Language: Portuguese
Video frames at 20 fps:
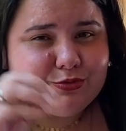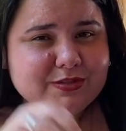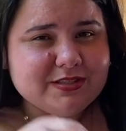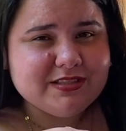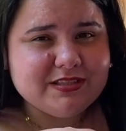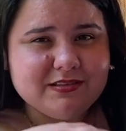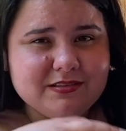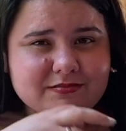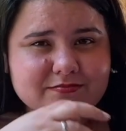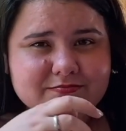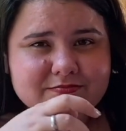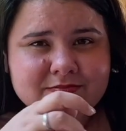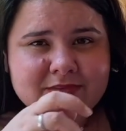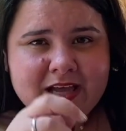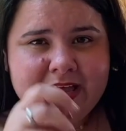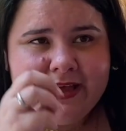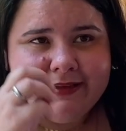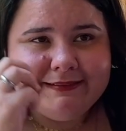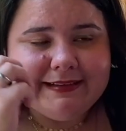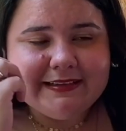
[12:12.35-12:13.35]
assim.
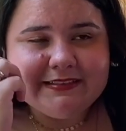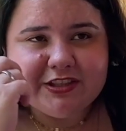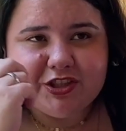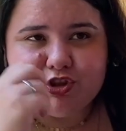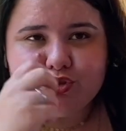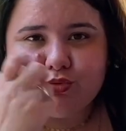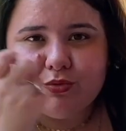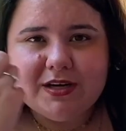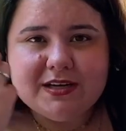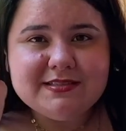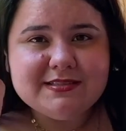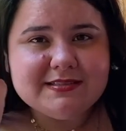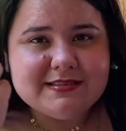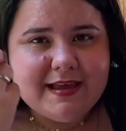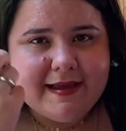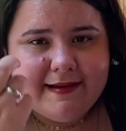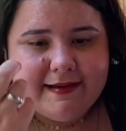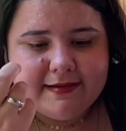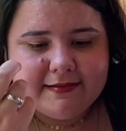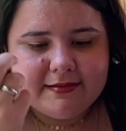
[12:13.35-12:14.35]
Na é a textura
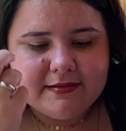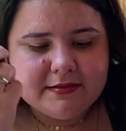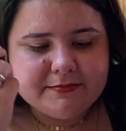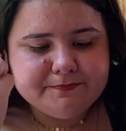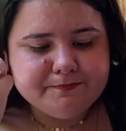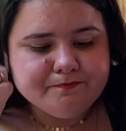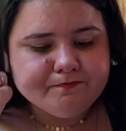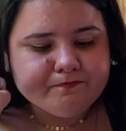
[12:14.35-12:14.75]
certa,